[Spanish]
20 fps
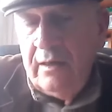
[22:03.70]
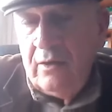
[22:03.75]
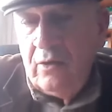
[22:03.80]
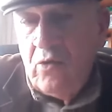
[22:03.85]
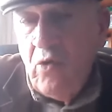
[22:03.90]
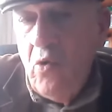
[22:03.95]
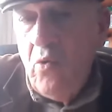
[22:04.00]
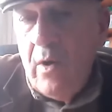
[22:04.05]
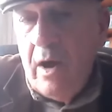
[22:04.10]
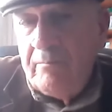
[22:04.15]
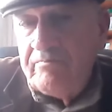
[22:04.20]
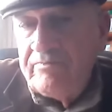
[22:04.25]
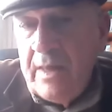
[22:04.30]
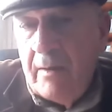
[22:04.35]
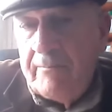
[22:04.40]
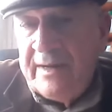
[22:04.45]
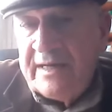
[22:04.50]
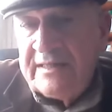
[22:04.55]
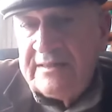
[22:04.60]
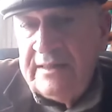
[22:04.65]
Cuba
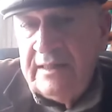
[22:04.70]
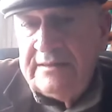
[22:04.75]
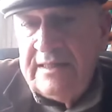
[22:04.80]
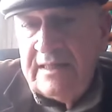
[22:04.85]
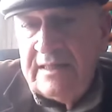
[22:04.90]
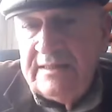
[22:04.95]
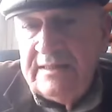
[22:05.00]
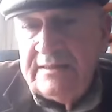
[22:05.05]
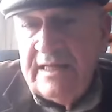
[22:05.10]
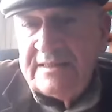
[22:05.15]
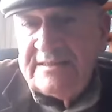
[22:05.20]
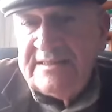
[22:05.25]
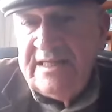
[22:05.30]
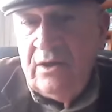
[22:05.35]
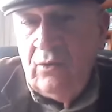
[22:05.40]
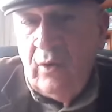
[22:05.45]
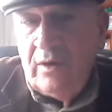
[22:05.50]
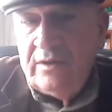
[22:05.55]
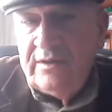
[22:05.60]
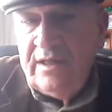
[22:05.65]
a partir del, del
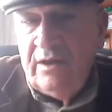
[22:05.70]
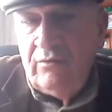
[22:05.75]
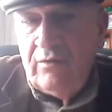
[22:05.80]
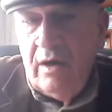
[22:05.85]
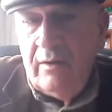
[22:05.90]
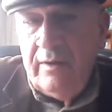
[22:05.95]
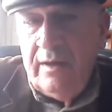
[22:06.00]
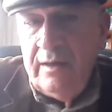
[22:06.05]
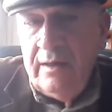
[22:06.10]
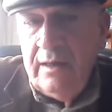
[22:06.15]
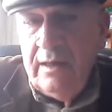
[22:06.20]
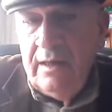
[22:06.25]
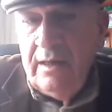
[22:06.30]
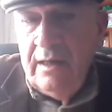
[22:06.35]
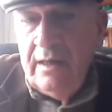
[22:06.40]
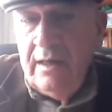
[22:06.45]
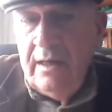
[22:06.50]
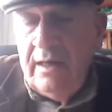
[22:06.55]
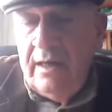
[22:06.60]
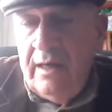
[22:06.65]
59
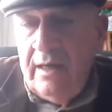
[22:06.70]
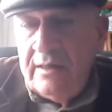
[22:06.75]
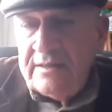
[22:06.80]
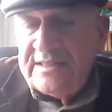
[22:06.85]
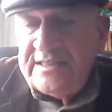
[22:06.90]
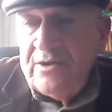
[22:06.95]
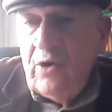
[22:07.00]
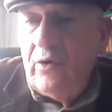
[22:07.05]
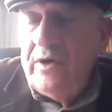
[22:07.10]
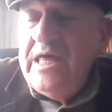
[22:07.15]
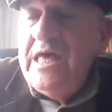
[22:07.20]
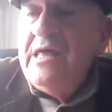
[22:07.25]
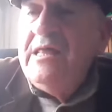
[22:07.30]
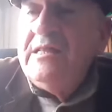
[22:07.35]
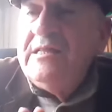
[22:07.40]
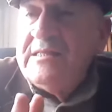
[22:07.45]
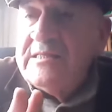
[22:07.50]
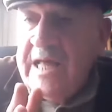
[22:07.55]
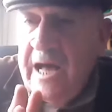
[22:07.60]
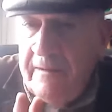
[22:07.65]
eh, se
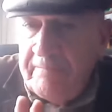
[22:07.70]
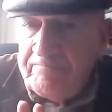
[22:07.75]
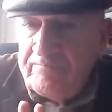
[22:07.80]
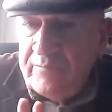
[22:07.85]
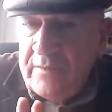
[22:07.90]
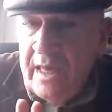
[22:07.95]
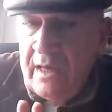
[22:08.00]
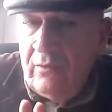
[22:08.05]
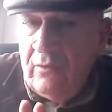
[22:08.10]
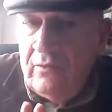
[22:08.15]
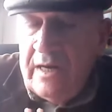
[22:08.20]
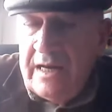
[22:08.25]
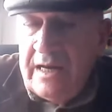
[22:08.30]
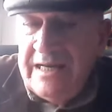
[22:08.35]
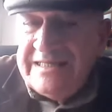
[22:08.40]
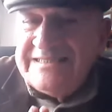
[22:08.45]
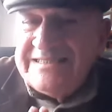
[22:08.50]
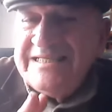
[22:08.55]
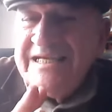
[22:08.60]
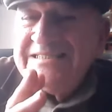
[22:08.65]
orienta en una
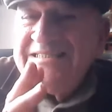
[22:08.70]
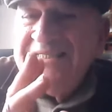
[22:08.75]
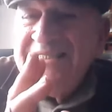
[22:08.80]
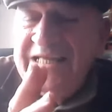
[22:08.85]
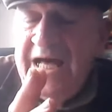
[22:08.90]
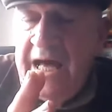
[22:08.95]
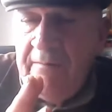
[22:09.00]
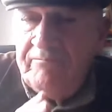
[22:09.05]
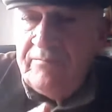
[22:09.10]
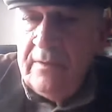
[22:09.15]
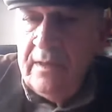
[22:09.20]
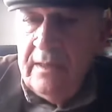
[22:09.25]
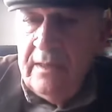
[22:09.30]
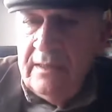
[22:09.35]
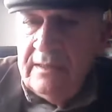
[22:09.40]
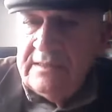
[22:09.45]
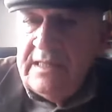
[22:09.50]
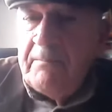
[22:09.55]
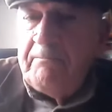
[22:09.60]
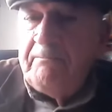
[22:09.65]
necesidad
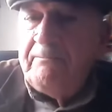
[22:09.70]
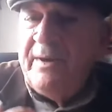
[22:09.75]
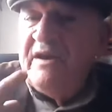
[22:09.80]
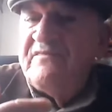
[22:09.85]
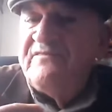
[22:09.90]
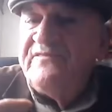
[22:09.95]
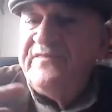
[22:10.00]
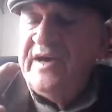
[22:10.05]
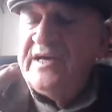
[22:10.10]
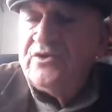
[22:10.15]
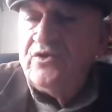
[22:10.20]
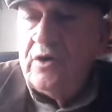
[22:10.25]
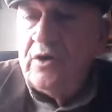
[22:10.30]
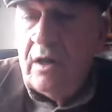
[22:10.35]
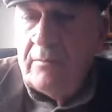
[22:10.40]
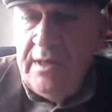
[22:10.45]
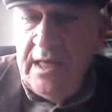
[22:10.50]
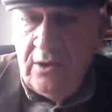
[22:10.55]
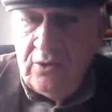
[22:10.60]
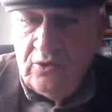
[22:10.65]
de
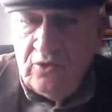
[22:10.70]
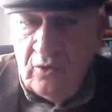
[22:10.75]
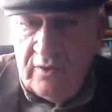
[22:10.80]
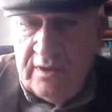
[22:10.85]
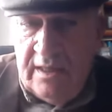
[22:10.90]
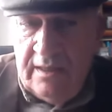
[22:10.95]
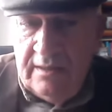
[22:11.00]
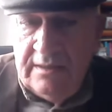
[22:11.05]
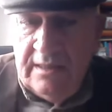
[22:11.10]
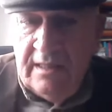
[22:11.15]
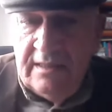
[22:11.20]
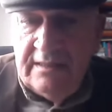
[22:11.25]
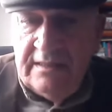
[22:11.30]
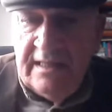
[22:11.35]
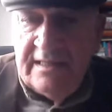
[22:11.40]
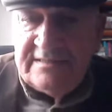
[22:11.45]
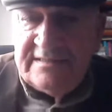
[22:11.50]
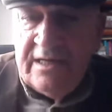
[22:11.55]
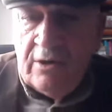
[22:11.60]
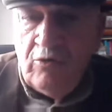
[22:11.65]
perfeccionamiento de,
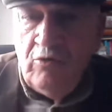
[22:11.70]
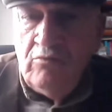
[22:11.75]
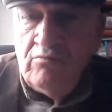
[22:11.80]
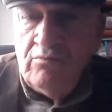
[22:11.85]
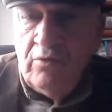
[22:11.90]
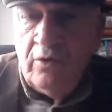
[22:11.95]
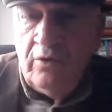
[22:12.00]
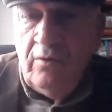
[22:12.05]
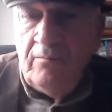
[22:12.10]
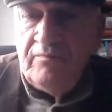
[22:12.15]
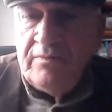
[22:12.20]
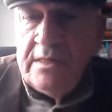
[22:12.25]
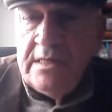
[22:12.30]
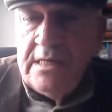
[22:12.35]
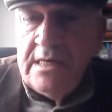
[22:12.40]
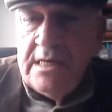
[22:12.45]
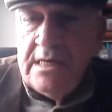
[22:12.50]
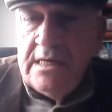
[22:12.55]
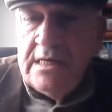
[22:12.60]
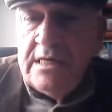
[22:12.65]
ese rumbo, ¿no?
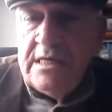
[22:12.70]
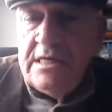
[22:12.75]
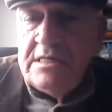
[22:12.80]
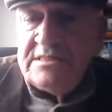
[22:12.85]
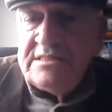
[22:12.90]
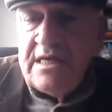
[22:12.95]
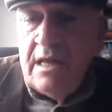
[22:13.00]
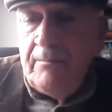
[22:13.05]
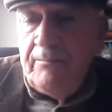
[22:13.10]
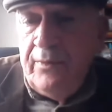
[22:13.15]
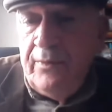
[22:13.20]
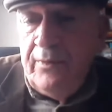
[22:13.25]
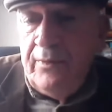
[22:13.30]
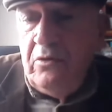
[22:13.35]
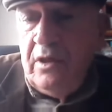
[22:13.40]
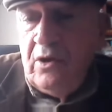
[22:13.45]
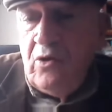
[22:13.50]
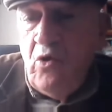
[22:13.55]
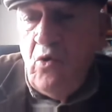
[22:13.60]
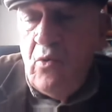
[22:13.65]
Y si el pueblo
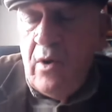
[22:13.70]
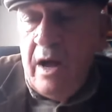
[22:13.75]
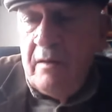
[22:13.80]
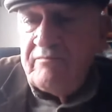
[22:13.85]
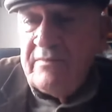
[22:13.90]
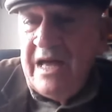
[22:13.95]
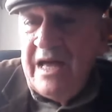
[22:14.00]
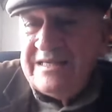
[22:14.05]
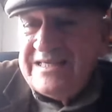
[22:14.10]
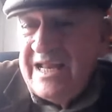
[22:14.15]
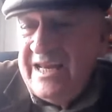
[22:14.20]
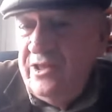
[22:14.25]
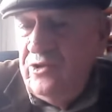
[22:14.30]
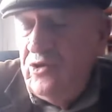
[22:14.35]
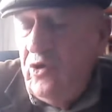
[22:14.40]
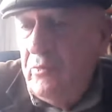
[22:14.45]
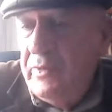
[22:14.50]
de Cuba ha salido